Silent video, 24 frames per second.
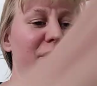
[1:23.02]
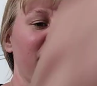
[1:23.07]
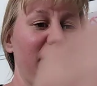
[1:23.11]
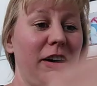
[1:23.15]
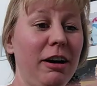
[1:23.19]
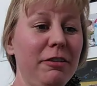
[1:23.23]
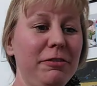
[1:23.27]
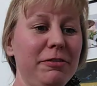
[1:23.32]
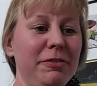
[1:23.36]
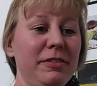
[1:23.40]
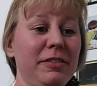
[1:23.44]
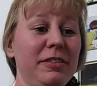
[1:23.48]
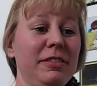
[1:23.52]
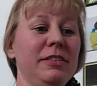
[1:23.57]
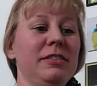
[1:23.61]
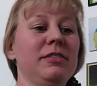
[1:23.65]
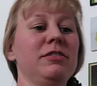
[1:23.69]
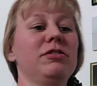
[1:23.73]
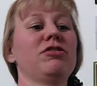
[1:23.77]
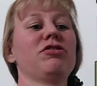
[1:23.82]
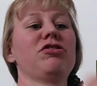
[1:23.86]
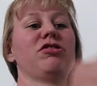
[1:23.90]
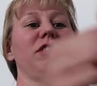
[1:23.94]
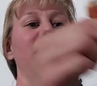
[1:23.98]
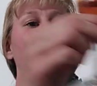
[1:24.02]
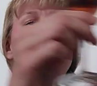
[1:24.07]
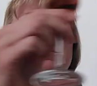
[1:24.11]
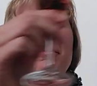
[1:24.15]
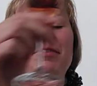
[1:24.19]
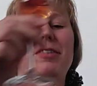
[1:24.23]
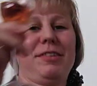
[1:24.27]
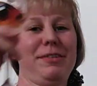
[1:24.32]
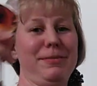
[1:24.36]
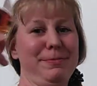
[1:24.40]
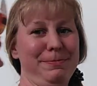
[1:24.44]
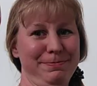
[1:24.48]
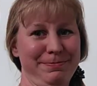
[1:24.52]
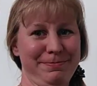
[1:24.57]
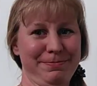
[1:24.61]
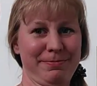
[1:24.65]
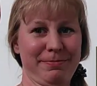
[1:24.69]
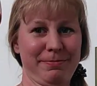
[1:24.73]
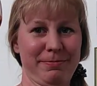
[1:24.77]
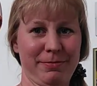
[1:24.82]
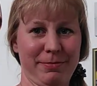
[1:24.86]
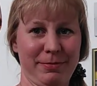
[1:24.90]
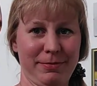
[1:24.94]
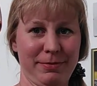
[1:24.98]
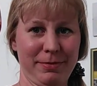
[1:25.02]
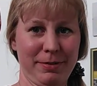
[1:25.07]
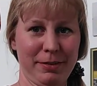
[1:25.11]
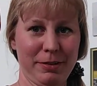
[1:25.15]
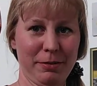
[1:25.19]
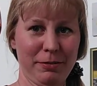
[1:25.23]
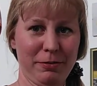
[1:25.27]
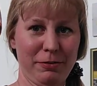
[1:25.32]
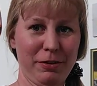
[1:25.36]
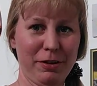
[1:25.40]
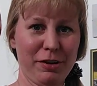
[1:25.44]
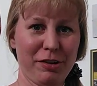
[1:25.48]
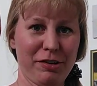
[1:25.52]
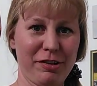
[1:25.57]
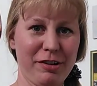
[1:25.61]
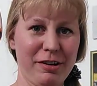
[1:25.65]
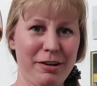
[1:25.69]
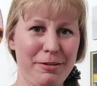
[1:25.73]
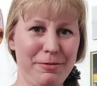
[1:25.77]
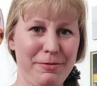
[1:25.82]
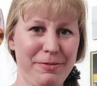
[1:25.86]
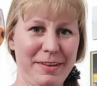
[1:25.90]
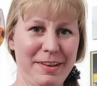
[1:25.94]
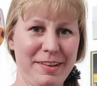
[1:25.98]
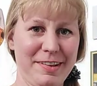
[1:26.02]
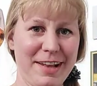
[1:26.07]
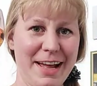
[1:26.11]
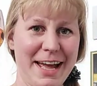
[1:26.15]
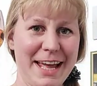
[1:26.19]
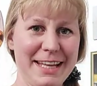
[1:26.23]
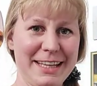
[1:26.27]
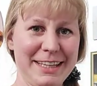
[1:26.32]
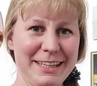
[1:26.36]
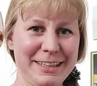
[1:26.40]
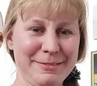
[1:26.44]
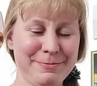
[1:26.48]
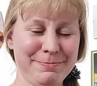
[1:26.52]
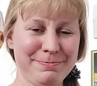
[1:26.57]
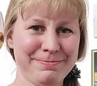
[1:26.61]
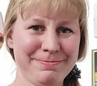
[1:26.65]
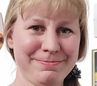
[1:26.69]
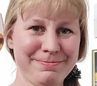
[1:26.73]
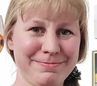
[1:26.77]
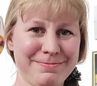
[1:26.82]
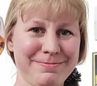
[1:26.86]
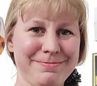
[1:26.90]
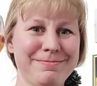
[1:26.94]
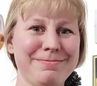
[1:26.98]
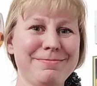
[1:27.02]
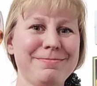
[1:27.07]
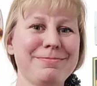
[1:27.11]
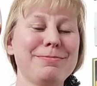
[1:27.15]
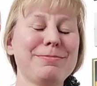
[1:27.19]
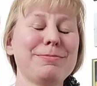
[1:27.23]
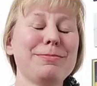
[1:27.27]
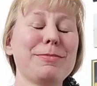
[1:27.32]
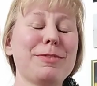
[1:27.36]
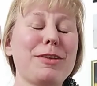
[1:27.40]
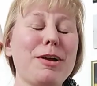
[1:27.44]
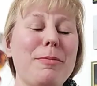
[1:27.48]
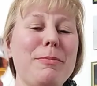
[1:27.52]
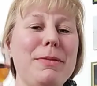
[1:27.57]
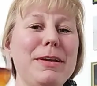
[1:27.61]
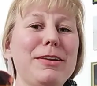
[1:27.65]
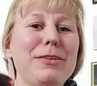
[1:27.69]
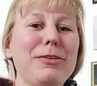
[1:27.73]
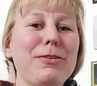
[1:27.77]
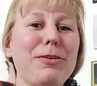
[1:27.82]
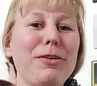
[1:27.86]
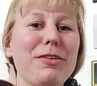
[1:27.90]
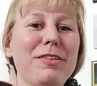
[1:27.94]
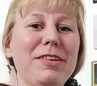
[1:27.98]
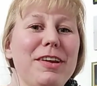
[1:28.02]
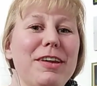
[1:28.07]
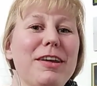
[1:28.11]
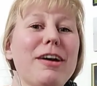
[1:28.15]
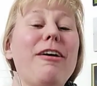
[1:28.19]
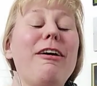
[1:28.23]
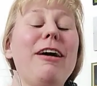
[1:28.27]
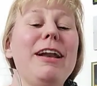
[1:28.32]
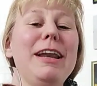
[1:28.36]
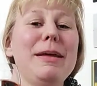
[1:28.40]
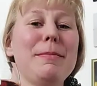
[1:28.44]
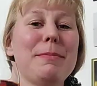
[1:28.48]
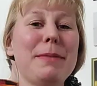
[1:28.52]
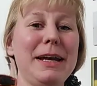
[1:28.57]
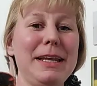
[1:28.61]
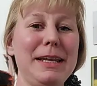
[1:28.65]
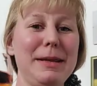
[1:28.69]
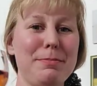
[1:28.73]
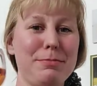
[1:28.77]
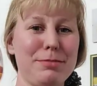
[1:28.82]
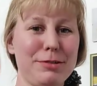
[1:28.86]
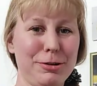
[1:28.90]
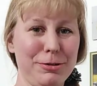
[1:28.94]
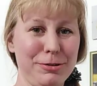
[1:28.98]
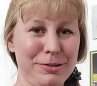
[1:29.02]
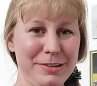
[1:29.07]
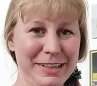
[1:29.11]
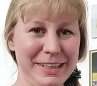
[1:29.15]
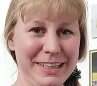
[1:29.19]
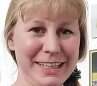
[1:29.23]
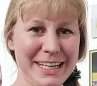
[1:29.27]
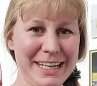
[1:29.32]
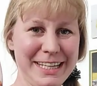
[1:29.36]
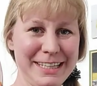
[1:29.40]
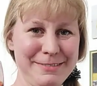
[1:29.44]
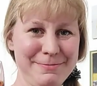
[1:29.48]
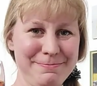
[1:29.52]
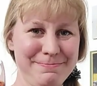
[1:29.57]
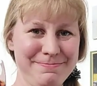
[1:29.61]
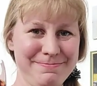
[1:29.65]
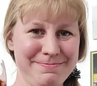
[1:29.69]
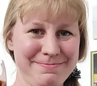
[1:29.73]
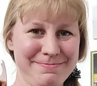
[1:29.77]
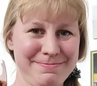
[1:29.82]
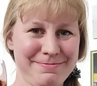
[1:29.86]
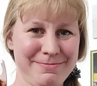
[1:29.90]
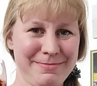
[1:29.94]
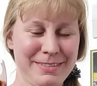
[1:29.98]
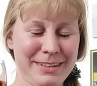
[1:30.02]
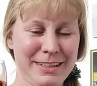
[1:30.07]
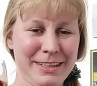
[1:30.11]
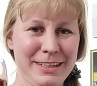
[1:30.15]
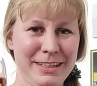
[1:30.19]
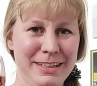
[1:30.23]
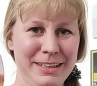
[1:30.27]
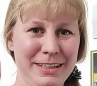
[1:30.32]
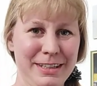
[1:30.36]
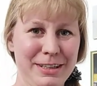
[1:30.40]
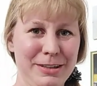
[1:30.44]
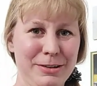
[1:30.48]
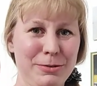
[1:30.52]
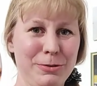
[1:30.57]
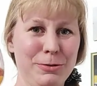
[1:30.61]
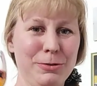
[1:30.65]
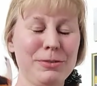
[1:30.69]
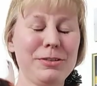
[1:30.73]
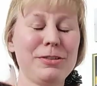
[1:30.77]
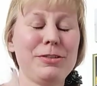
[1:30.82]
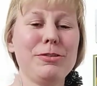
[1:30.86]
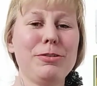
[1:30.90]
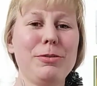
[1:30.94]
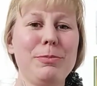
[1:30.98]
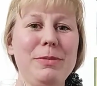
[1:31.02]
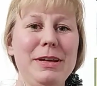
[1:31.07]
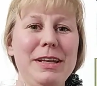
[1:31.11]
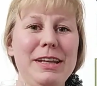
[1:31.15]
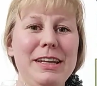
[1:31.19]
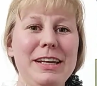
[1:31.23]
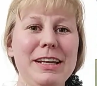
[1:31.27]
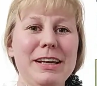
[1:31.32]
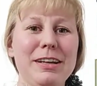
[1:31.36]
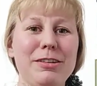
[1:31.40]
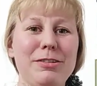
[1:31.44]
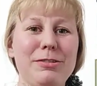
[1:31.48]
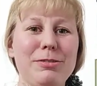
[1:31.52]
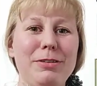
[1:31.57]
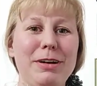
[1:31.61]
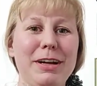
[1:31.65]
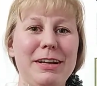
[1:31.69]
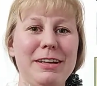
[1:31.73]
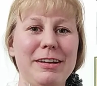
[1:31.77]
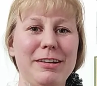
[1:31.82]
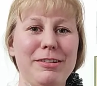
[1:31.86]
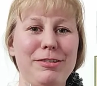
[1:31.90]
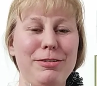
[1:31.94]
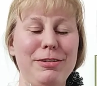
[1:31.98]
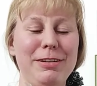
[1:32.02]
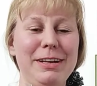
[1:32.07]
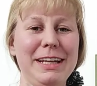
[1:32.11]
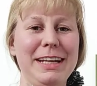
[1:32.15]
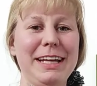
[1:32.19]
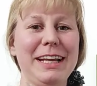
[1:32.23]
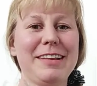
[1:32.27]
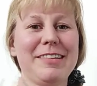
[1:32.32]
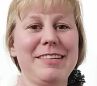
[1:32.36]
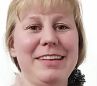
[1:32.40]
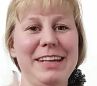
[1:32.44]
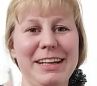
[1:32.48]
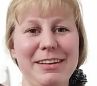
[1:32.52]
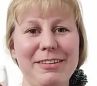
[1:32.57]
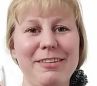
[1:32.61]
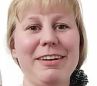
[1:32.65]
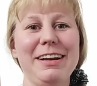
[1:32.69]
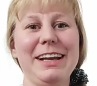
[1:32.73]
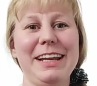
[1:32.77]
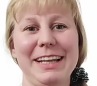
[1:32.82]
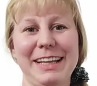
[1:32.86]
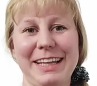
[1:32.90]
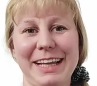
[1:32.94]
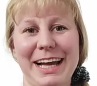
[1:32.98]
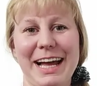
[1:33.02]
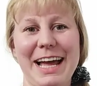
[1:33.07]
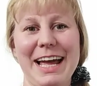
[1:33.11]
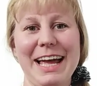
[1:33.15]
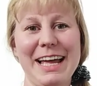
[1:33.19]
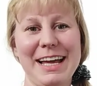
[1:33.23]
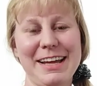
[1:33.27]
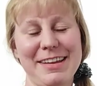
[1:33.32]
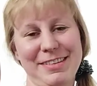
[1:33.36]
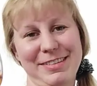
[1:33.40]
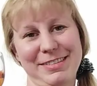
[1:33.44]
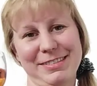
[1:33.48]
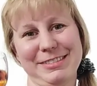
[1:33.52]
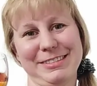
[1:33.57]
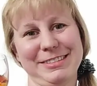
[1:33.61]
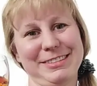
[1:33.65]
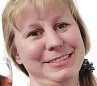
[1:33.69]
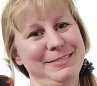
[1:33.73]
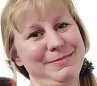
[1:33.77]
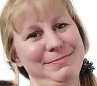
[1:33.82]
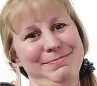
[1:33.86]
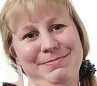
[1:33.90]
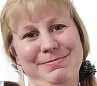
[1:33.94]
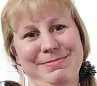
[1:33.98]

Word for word: scharfen Schnaps für scharfe Zeiten. Und damit grüße ich alle meine Brodinen. Und nominieren tue ich natürlich jetzt nicht alle drei, also